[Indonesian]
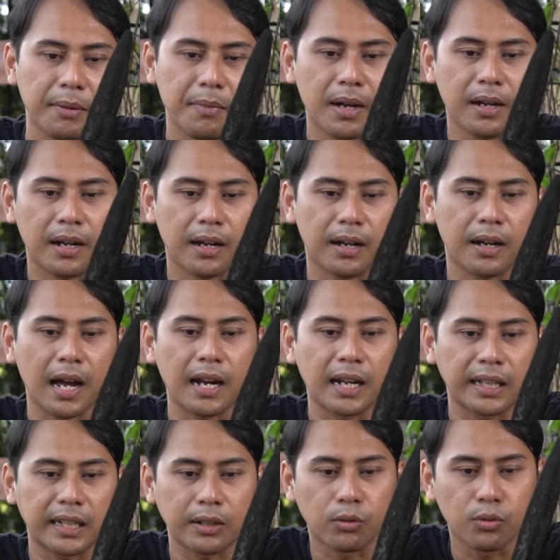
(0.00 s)
memang uh,
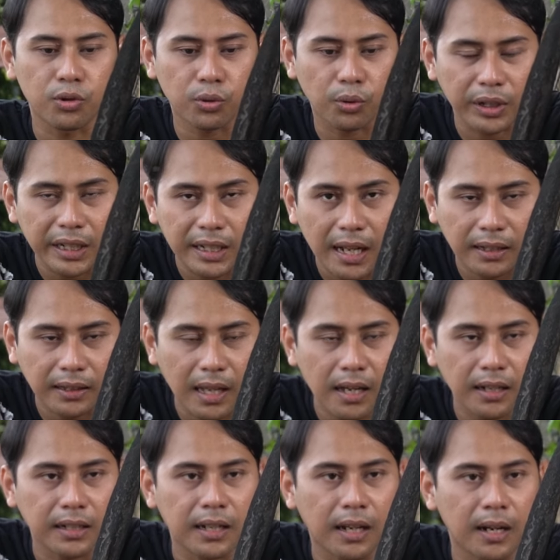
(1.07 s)
ada unsur
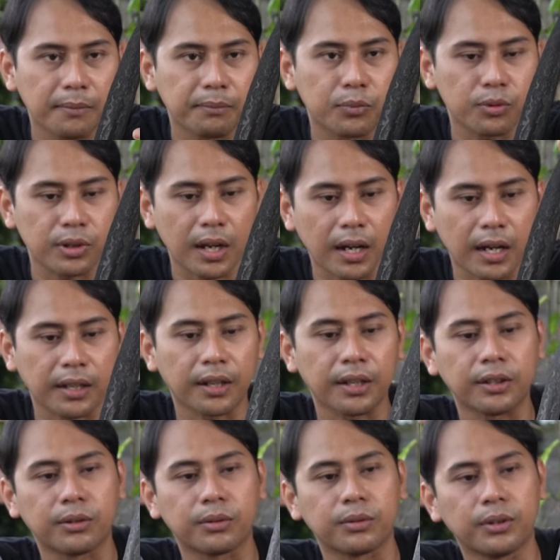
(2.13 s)
kinatah di dalam
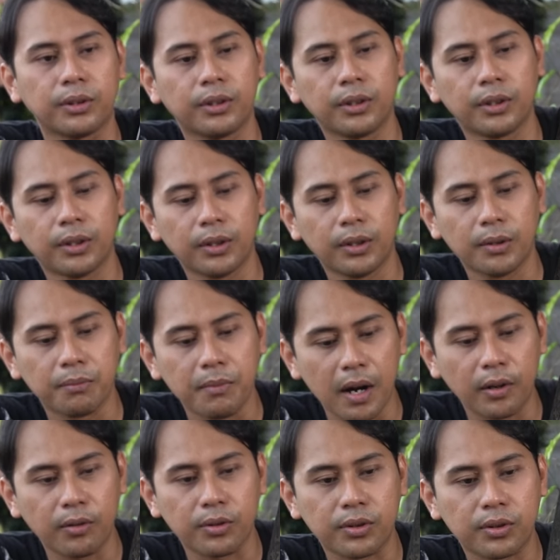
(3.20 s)
pusakanya itu
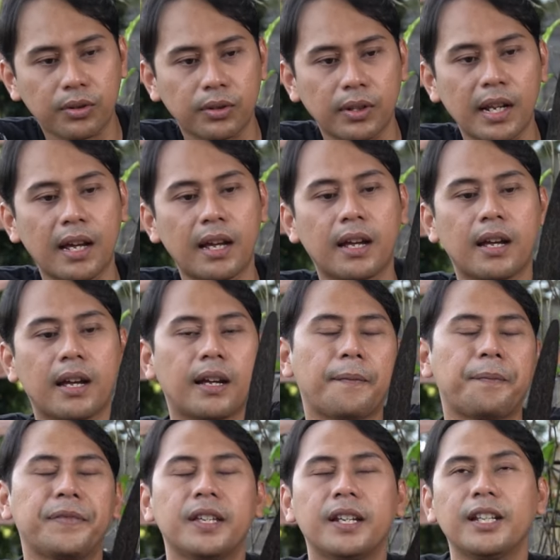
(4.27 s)
bagus nah
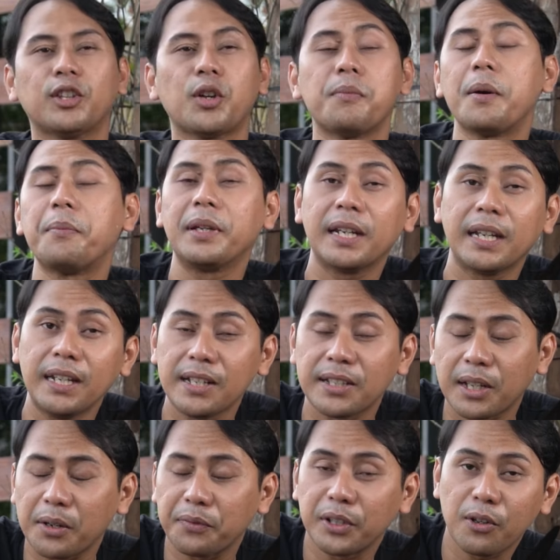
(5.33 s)
jadi tombak biring ini
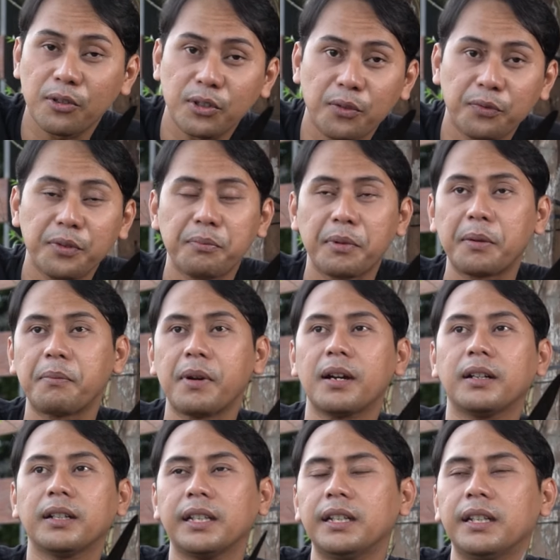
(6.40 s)
secara filosofi
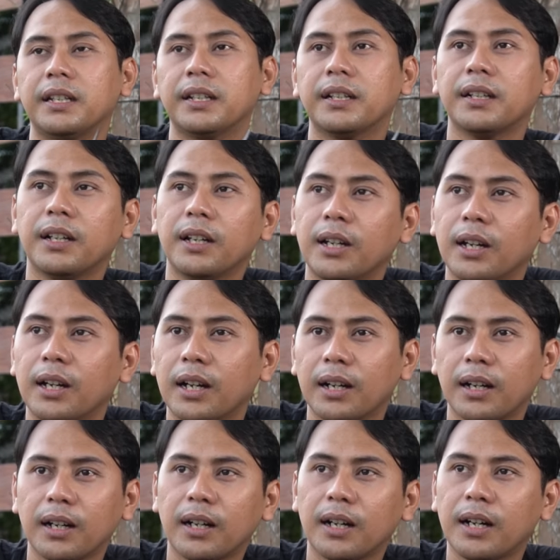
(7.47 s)
memang ini ya
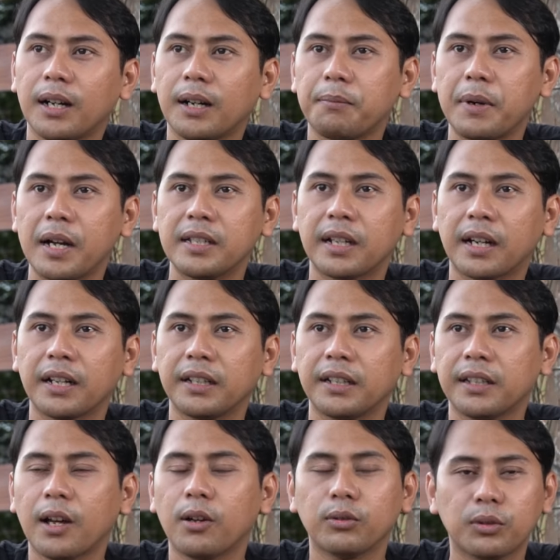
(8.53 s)
uh, mengajarkan
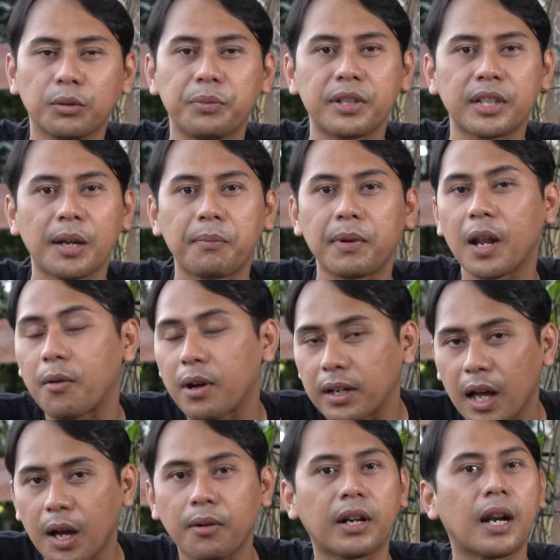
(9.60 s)
kita untuk bisa
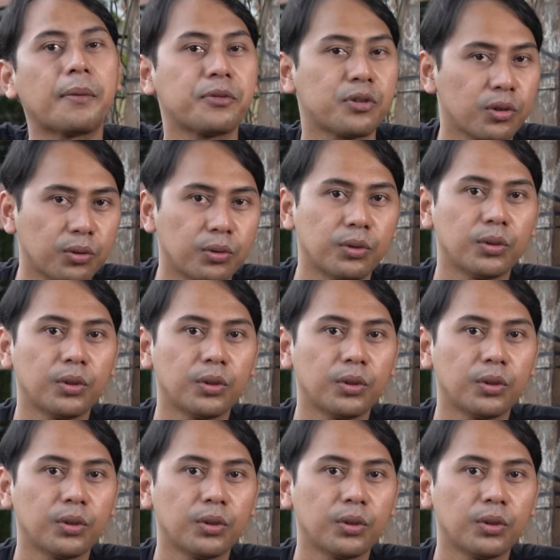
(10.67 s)
melawan hawa nafsu